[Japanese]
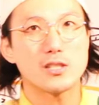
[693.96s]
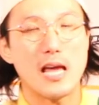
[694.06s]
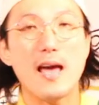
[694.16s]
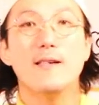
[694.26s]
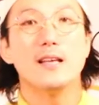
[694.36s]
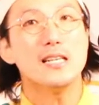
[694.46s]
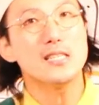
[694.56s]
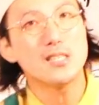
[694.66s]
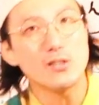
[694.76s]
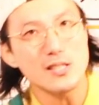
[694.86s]
して一
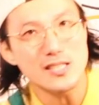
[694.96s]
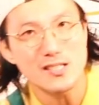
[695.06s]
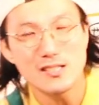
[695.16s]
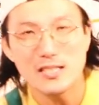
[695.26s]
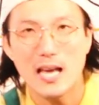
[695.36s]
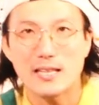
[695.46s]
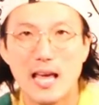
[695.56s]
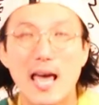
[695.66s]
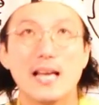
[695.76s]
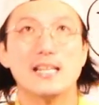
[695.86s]
緒に住んでい
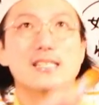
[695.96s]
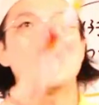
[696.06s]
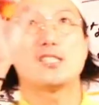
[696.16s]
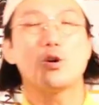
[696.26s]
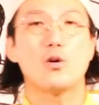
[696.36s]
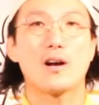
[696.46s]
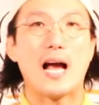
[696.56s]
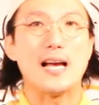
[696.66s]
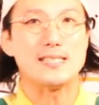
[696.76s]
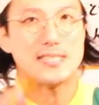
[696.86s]
て一緒の
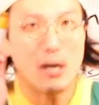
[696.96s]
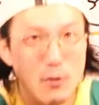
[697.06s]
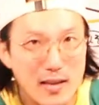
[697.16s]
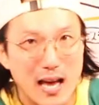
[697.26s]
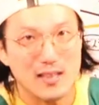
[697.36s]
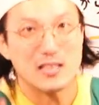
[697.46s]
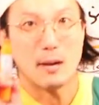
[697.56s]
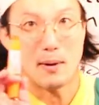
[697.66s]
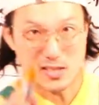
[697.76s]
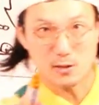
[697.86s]
会社をやってま